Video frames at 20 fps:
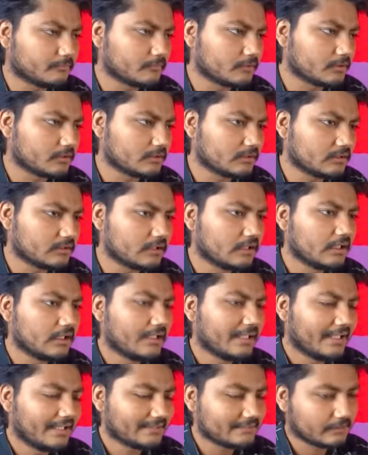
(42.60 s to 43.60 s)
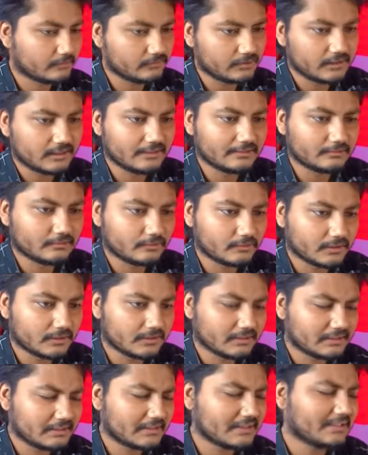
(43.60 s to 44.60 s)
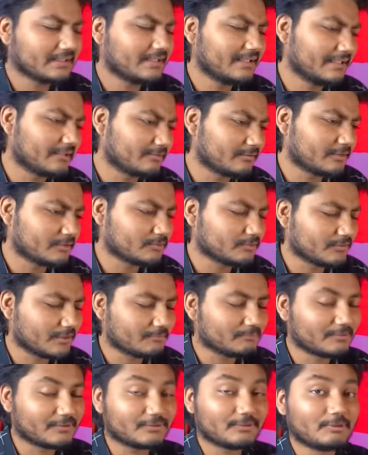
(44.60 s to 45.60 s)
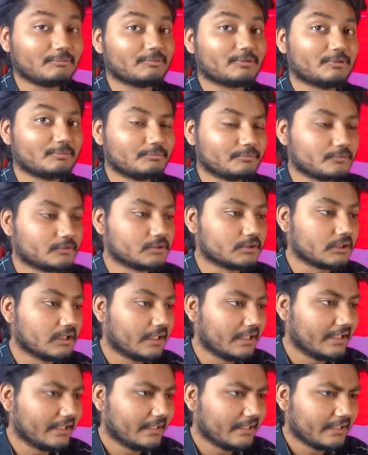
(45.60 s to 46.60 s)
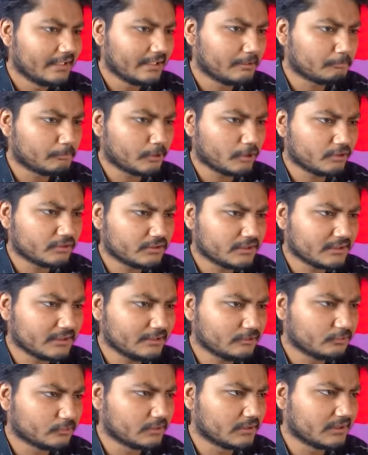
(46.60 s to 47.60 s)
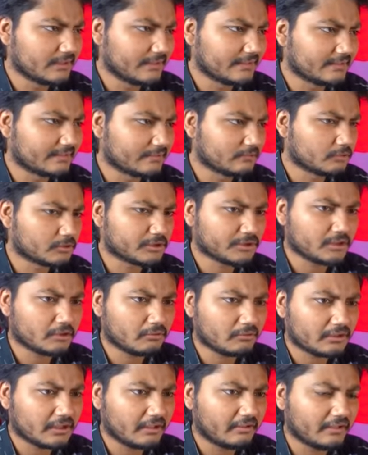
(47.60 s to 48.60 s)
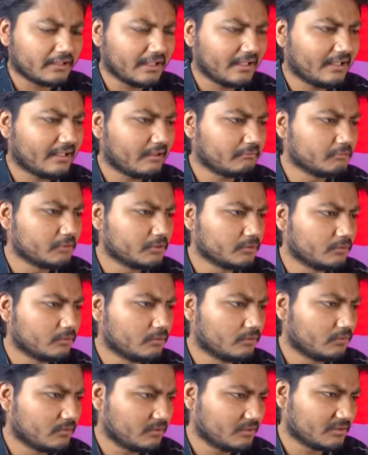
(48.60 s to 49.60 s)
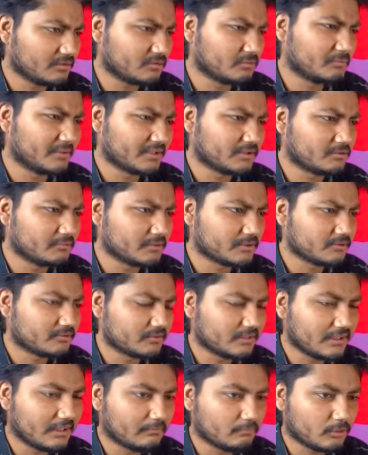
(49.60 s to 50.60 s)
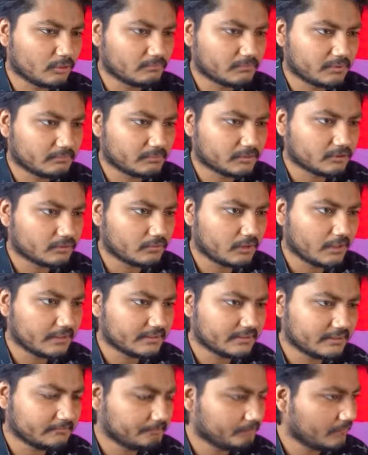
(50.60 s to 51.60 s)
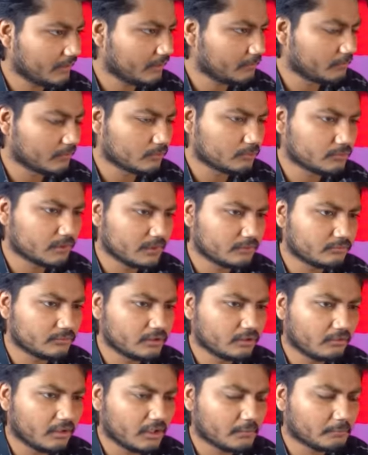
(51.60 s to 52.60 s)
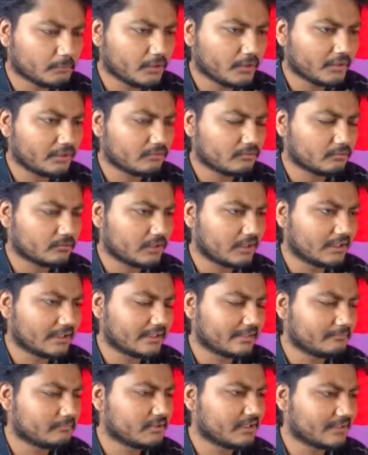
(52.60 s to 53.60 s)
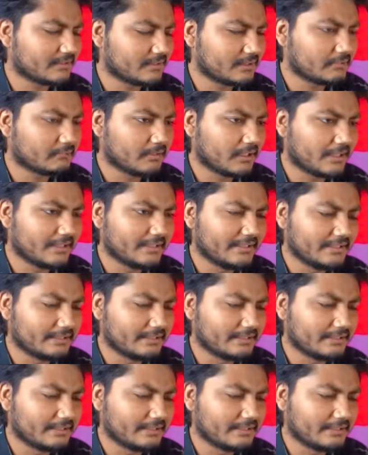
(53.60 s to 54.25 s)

করে দিচ্ছি আচ্ছা ডিলিট করে দিচ্ছে এই কথা শোনার পর তো আমি খুব খুশি এরপর হয়েছে কি দুই দিন গেছে ওর সাথে কথা হয় না আমিও একটু ব্যস্ত ব্যস্ত ছিলাম রমজান মাস চলে আছে এরপর রোজা দুটো হওয়ার পরে গতকালকে আমি রাত্রিবেলায় ই